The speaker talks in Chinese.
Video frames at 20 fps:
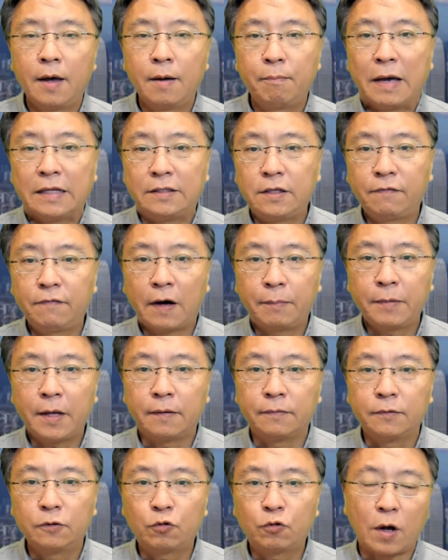北京方
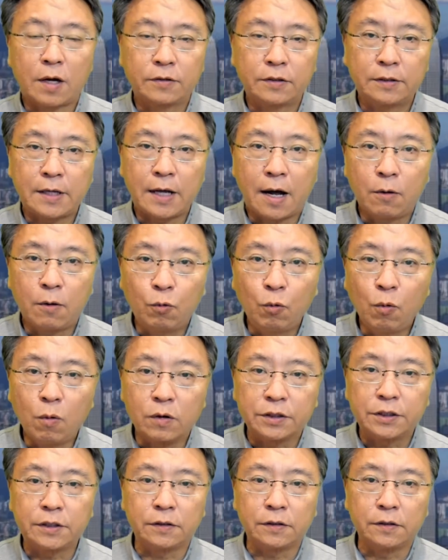面主要是想要
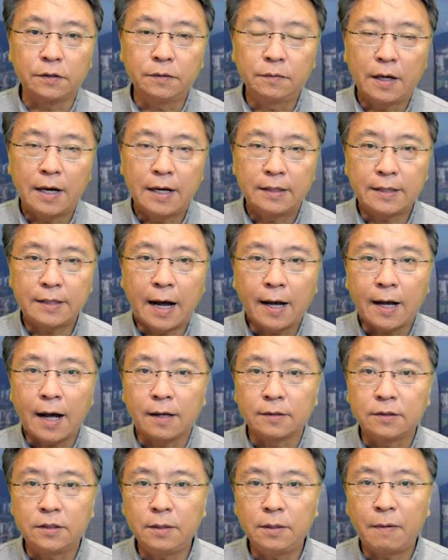落实香港
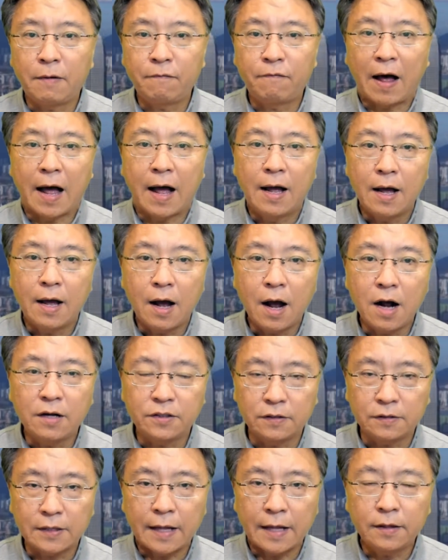基本法二
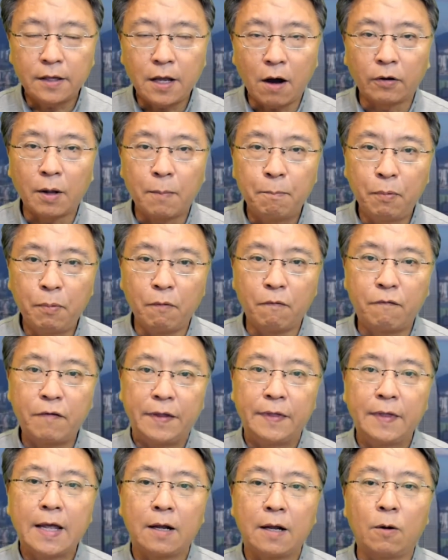十三条的部
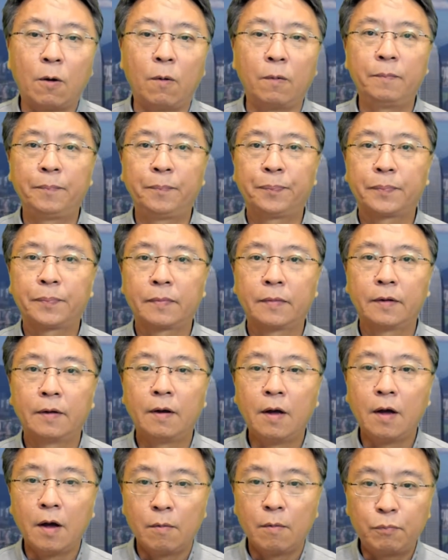分内容。
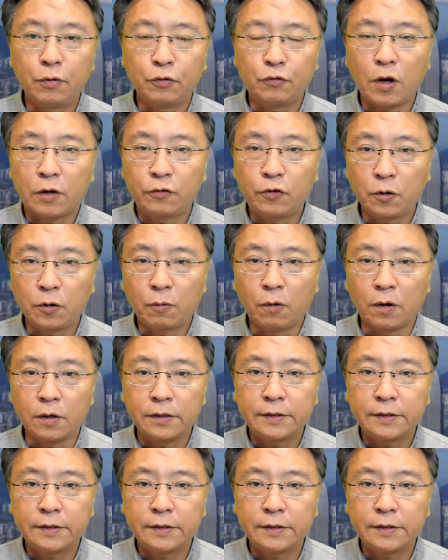不需要经过